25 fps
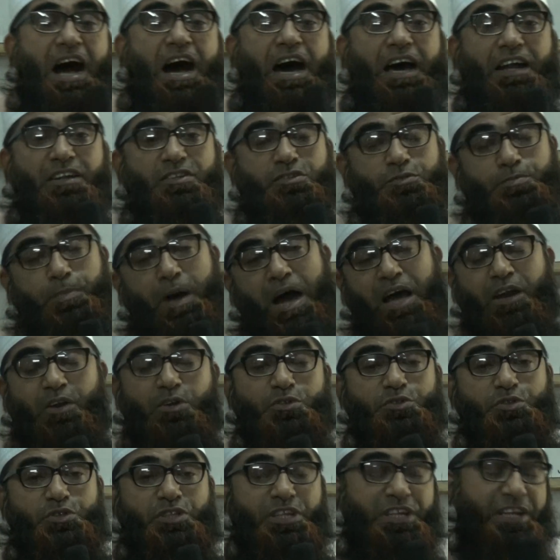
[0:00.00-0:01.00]
আর ভালো
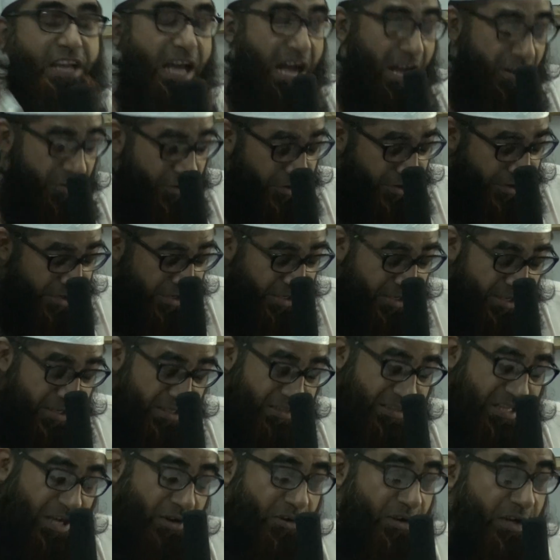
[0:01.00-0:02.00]
যদি না হয়
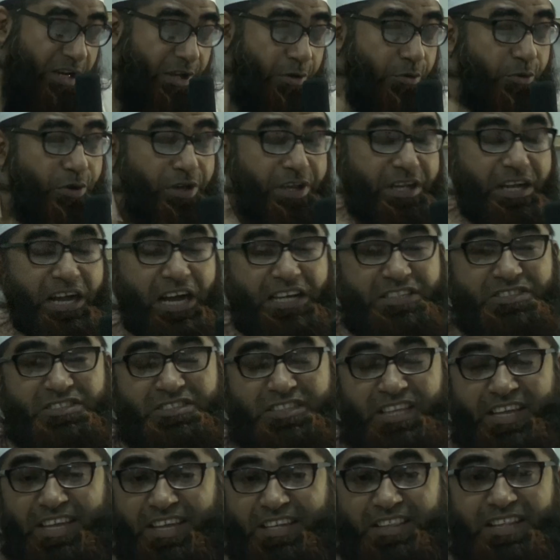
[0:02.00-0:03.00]
তাহলে ওই কাজ
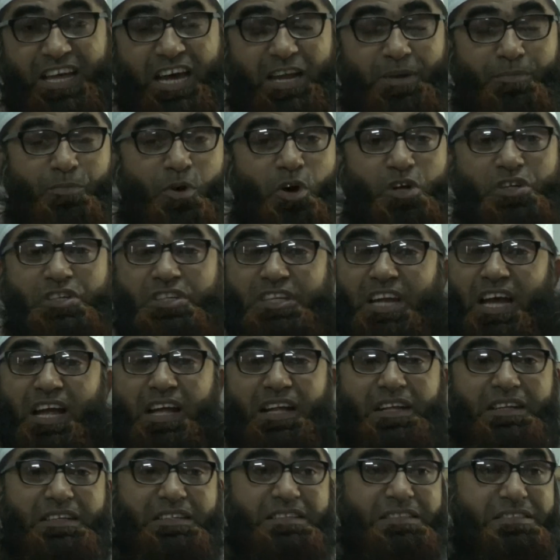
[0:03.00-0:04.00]
থেকে তার মনটা
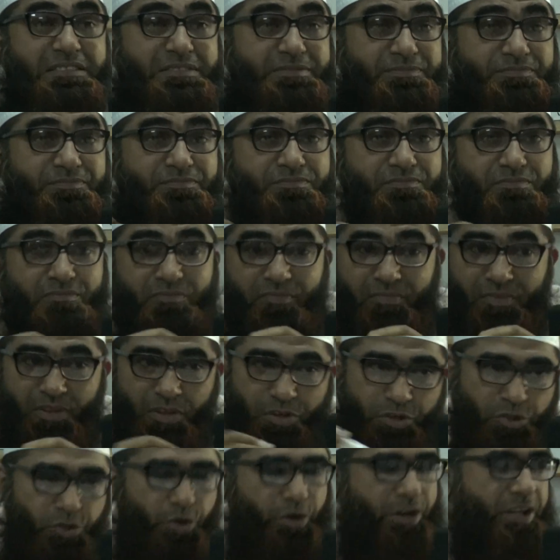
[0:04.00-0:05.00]

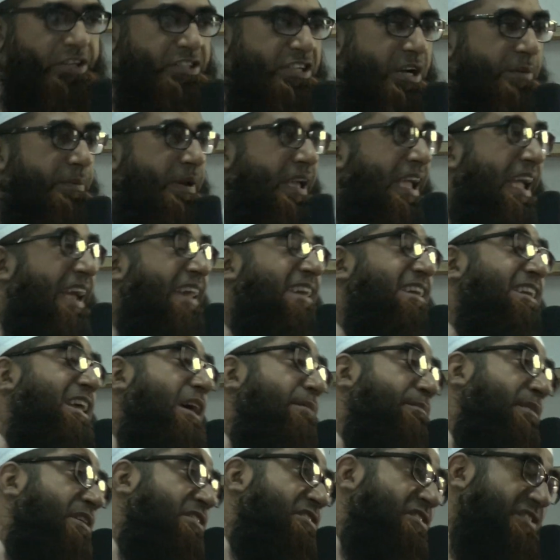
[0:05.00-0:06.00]
সরে যাবে এর
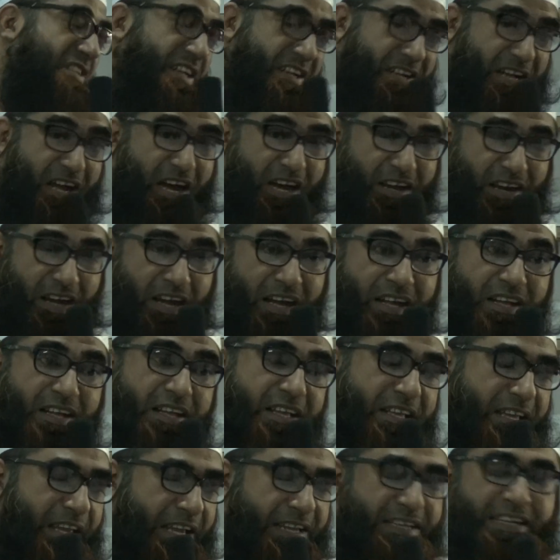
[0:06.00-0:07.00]
নাম ইস্তেখারা
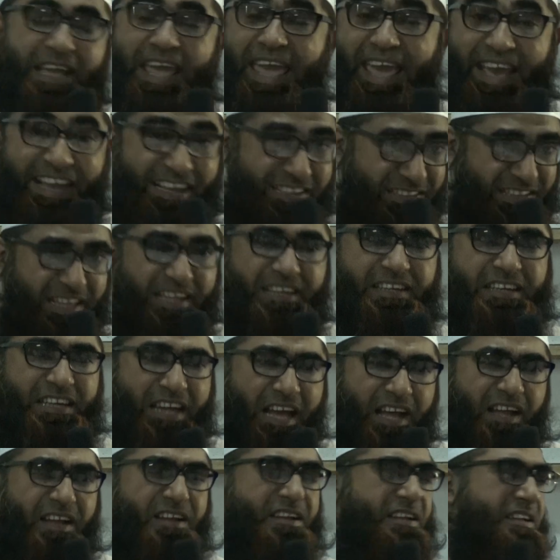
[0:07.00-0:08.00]
এটা একদিন
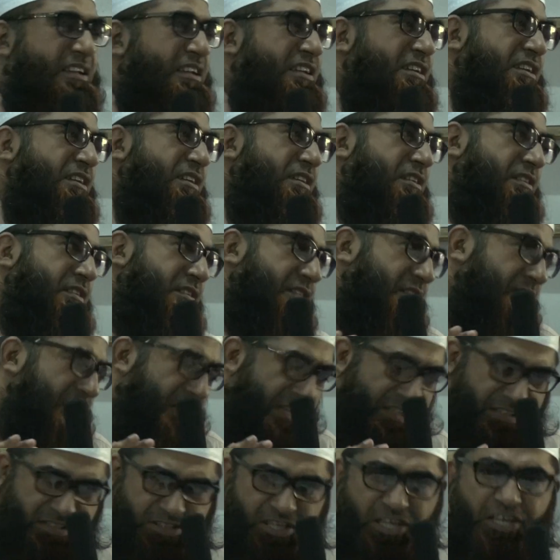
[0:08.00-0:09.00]
না
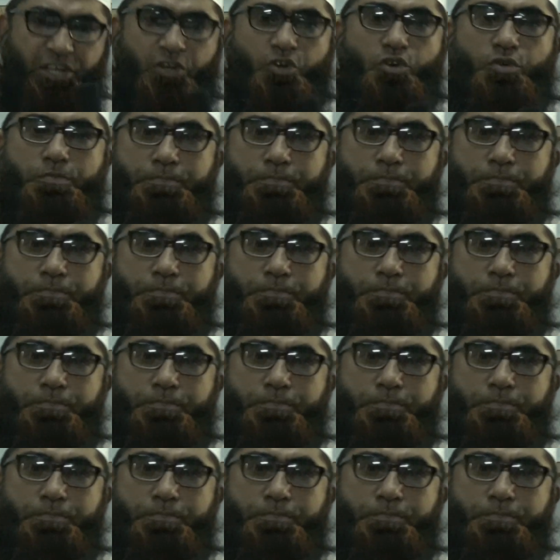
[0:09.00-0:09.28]
কন্টিনিউ